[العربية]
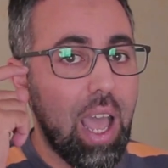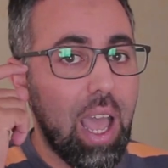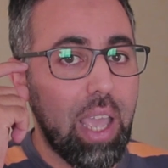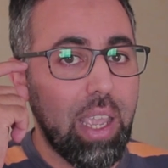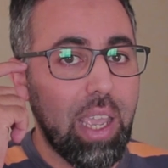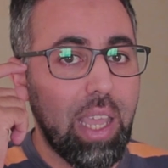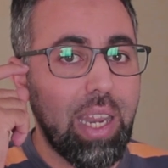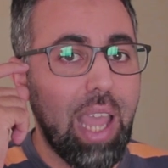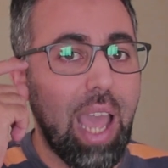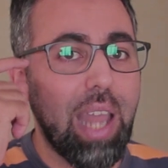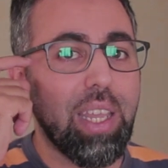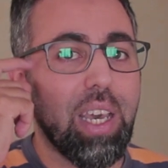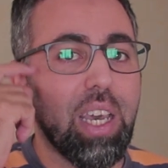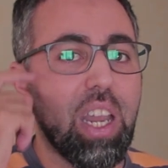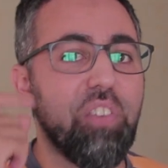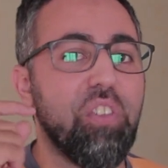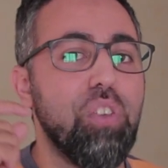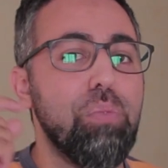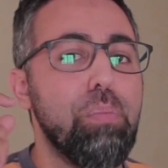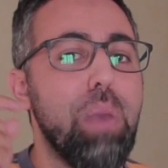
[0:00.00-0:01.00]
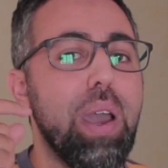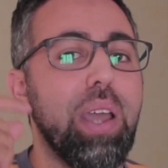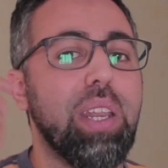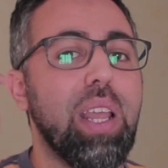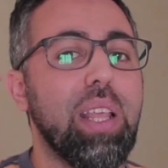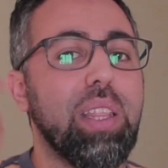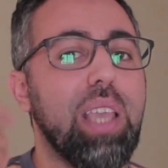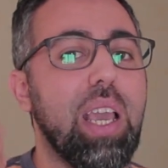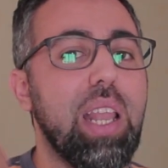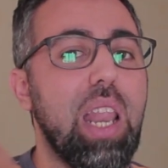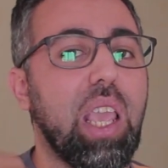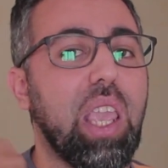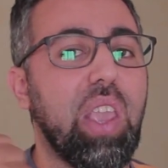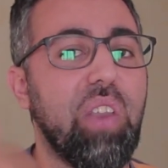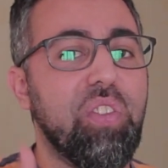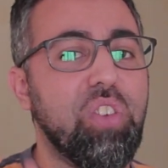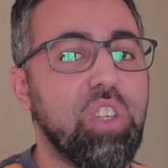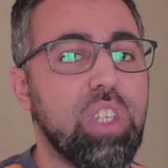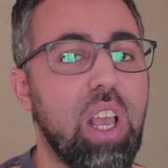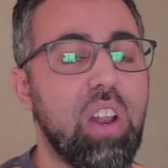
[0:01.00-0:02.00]
يعني غنعرف المعنى ديالها
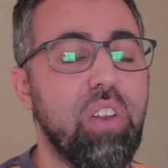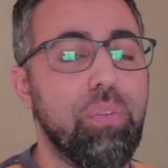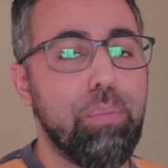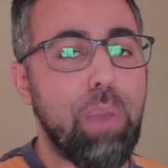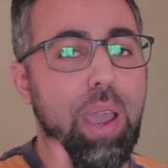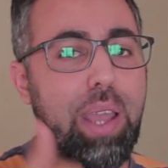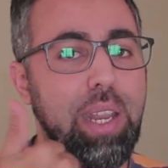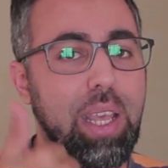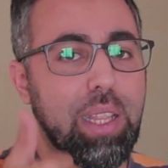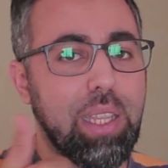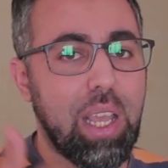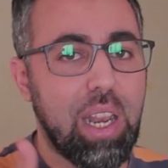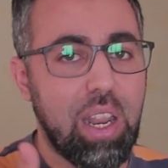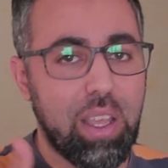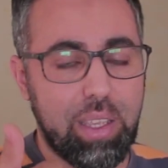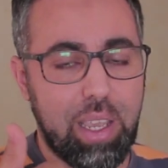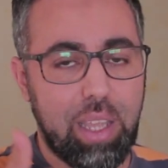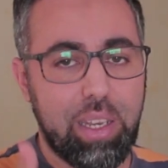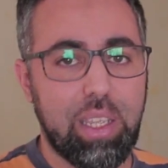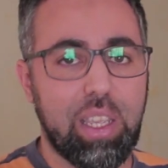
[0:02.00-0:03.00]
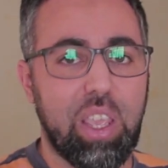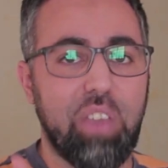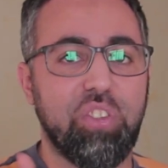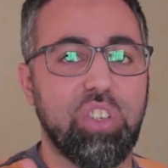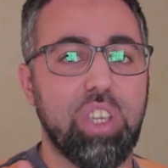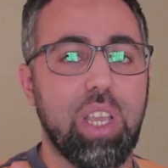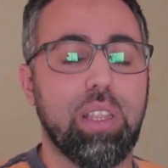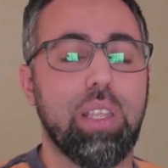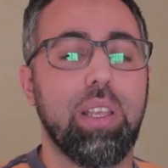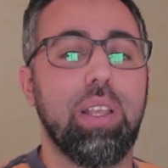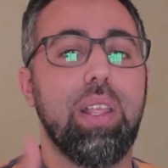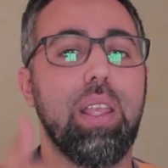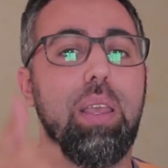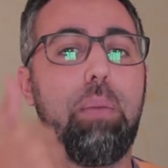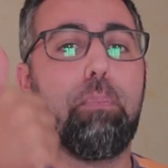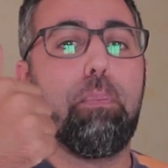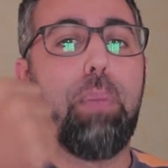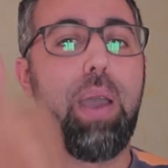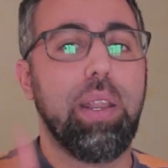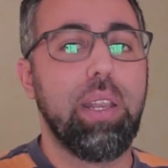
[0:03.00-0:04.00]
كيف جا المعنى ديالها يعني كيف جات
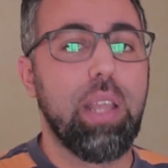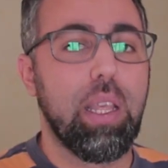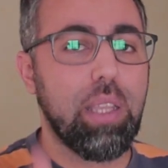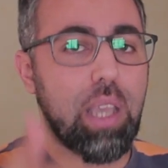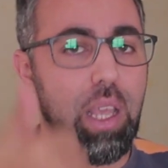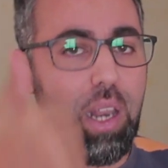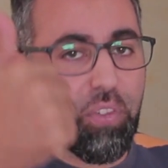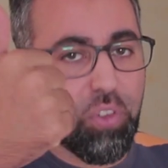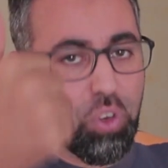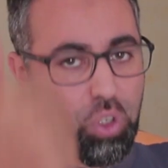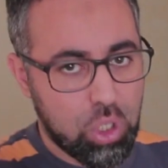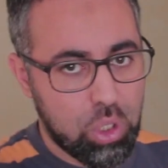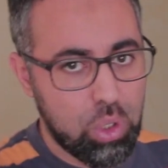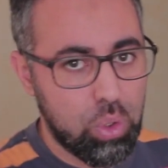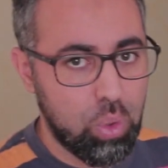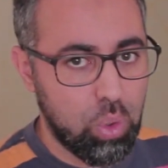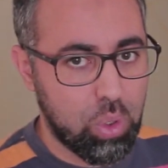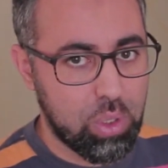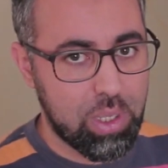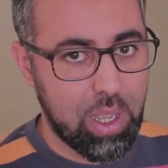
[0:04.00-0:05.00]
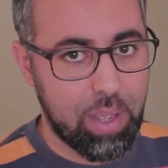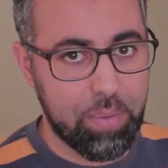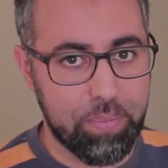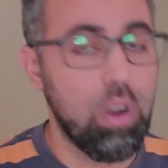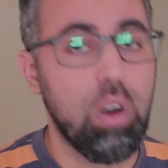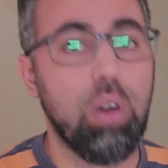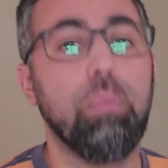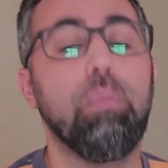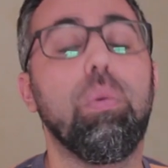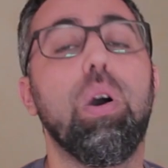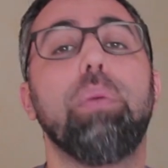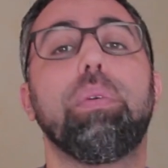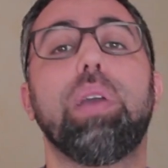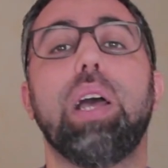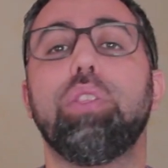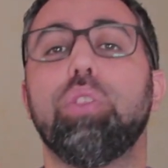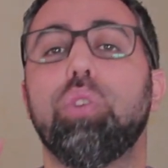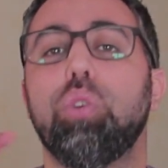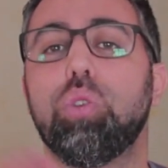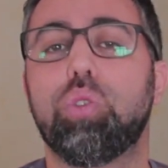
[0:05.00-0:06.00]
المعنى ديالها في وسط النكته المهم
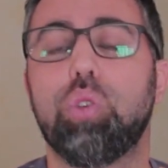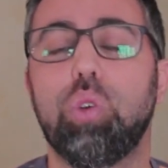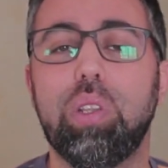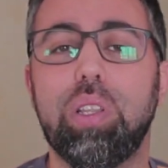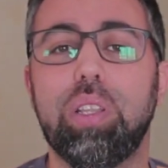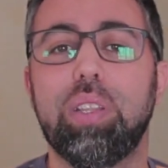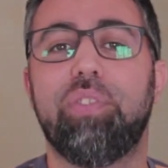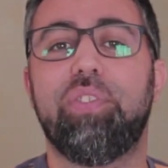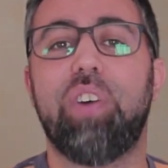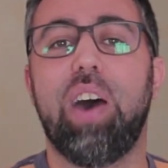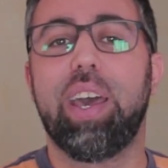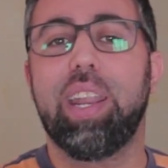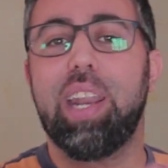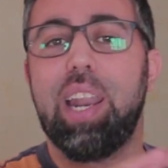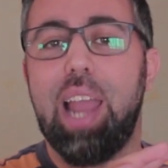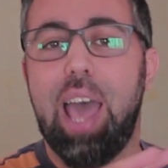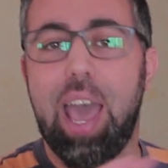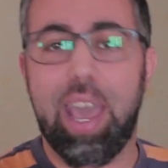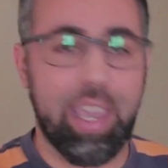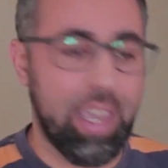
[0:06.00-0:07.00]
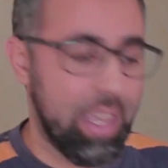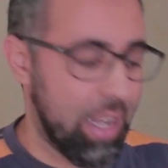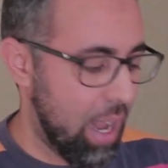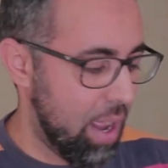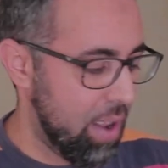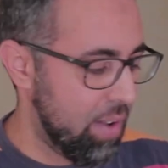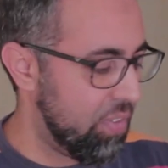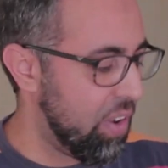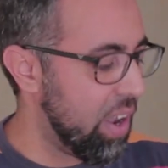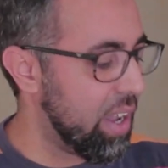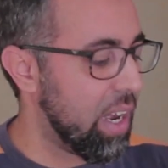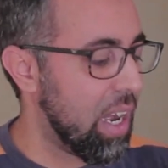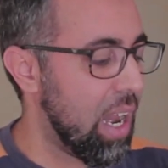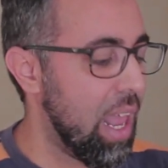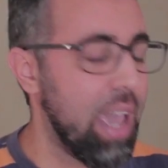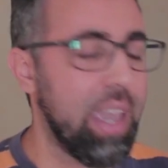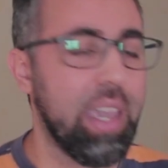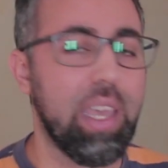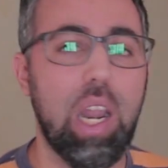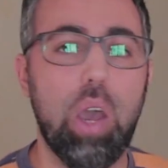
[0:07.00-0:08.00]
كندوزو الفقره الاخيره الفقره
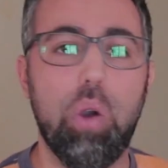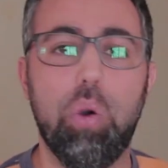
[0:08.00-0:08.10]
الاخيره